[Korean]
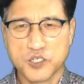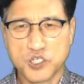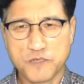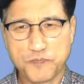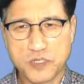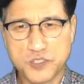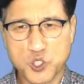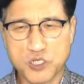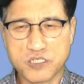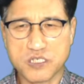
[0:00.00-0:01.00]
이
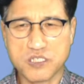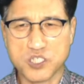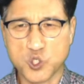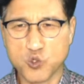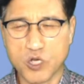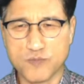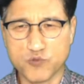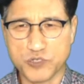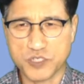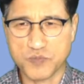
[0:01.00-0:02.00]
편지를 쓴 이유가
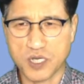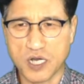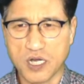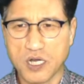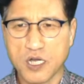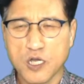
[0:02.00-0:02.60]
무엇입니까?